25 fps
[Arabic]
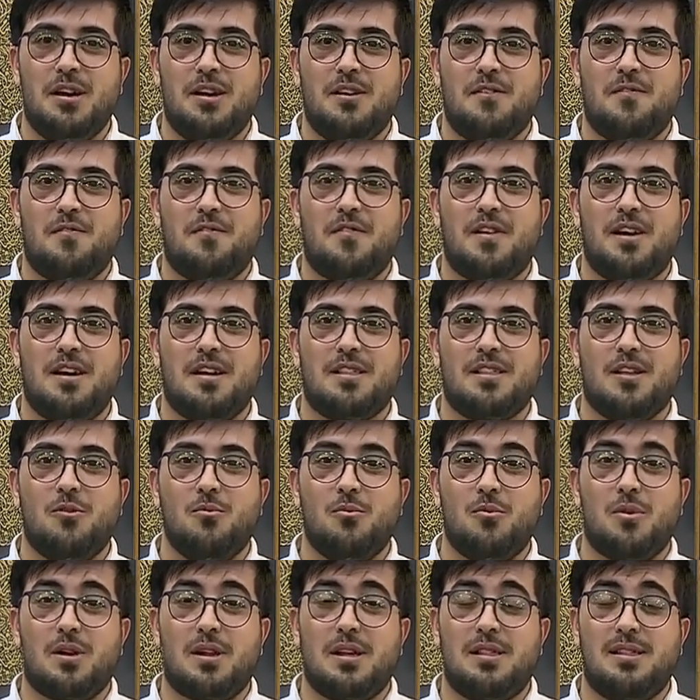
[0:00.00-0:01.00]

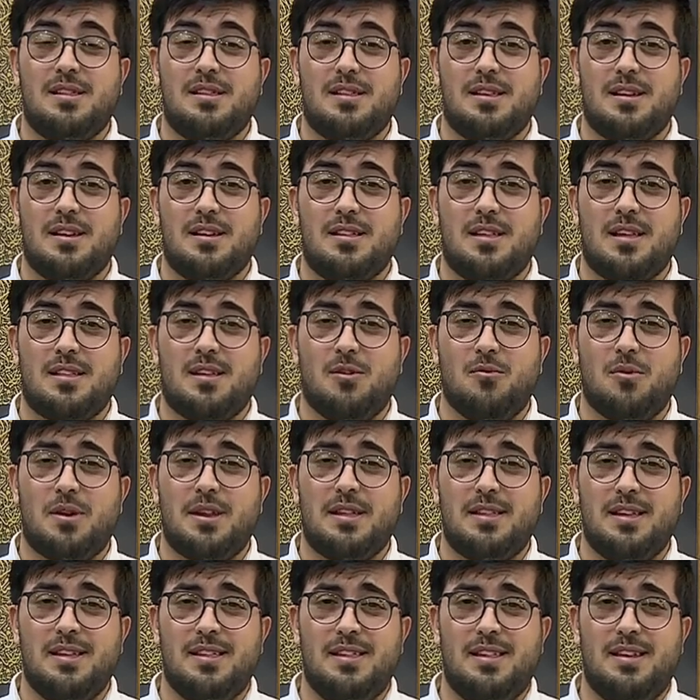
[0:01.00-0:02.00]
فطورت
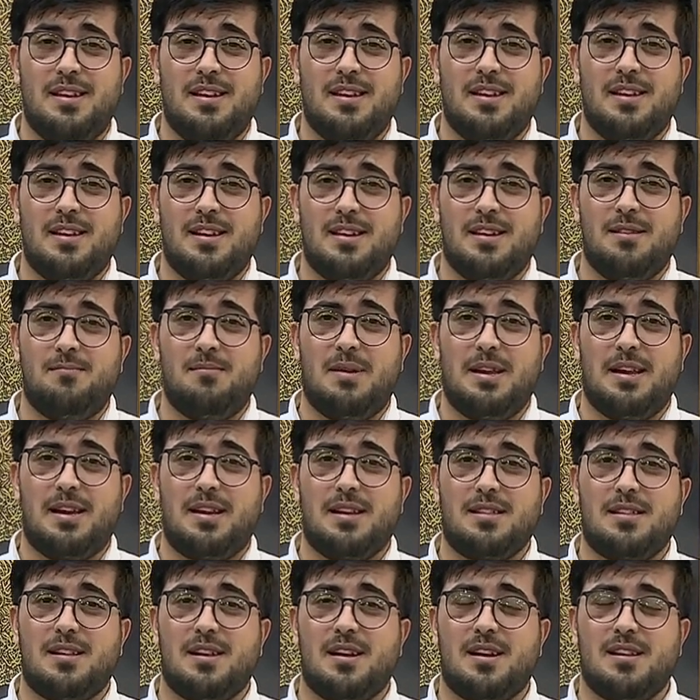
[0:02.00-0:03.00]
تطورت عندي
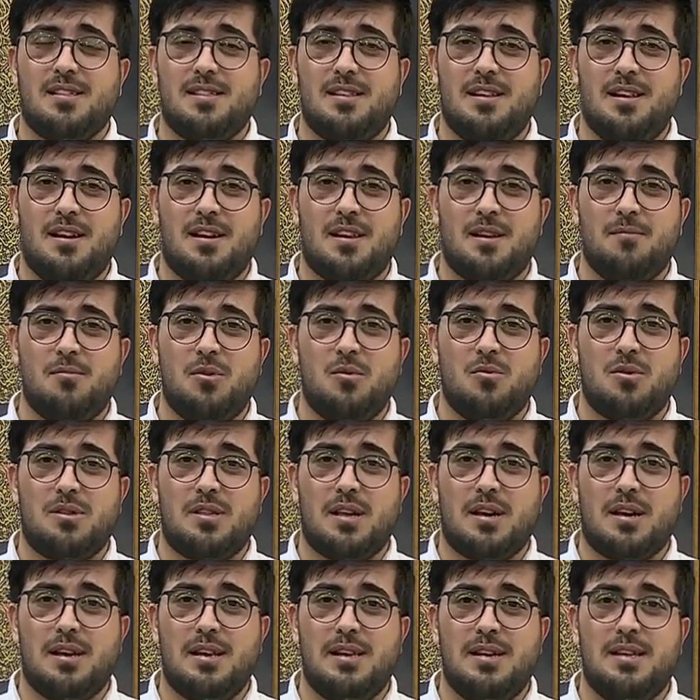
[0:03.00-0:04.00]
ملكة الخط العربي
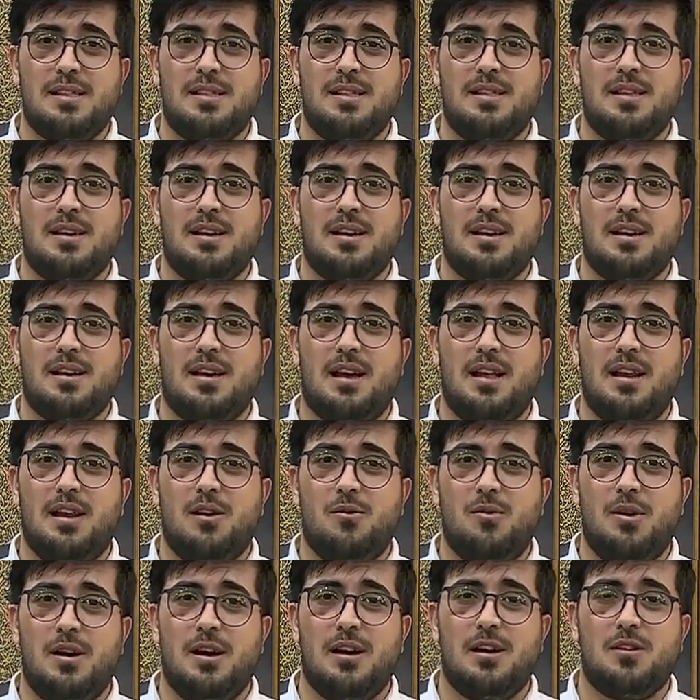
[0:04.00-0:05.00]
وتقليد
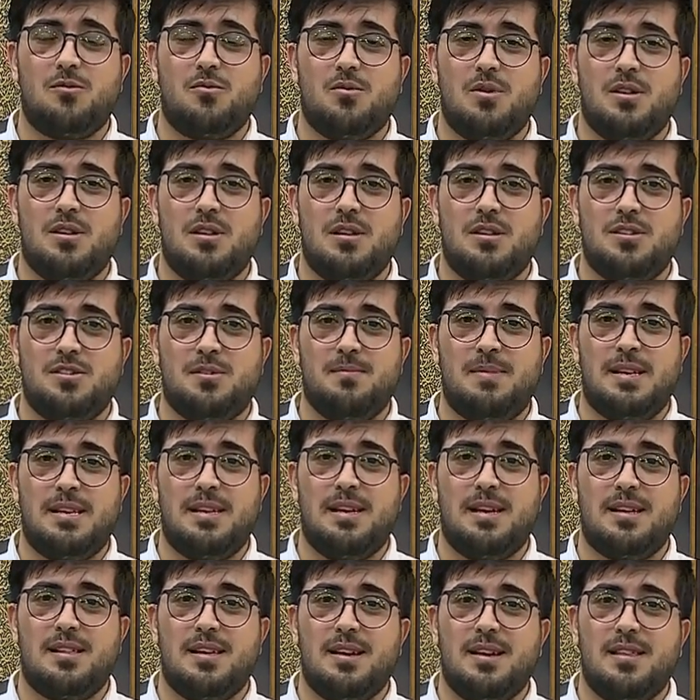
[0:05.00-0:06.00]
اللوحات
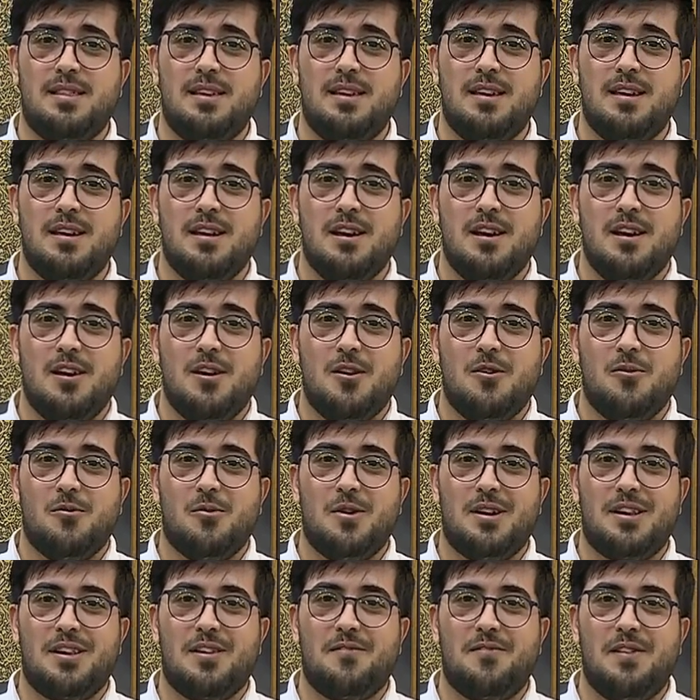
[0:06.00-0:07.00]
والجماليات هذه
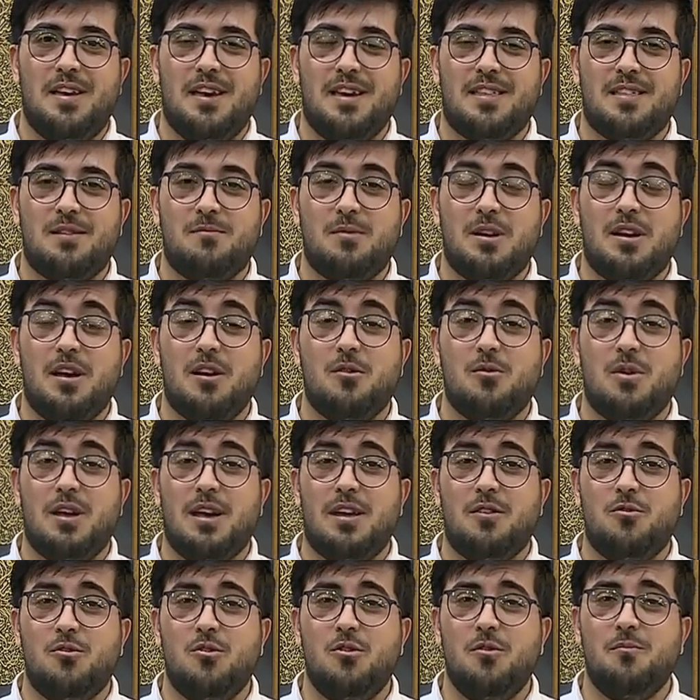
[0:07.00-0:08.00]
وأنا في هذا المكان
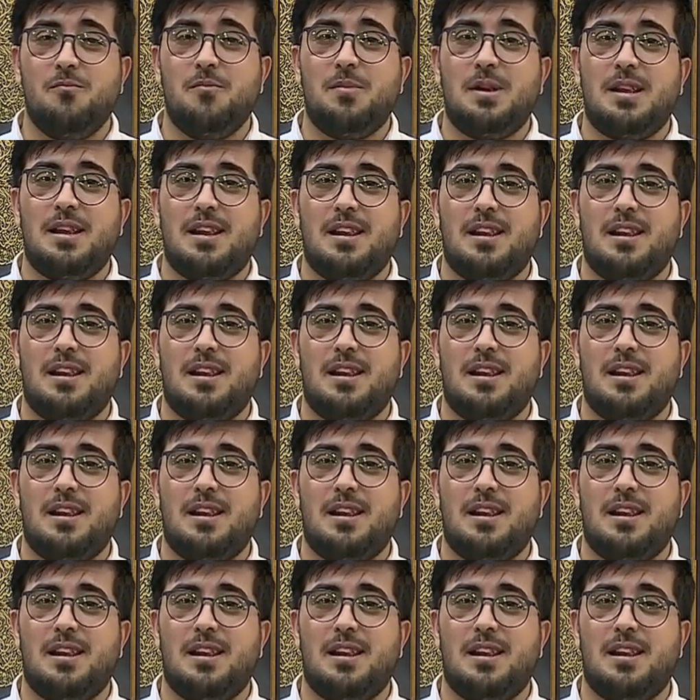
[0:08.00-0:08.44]
وكان نوع من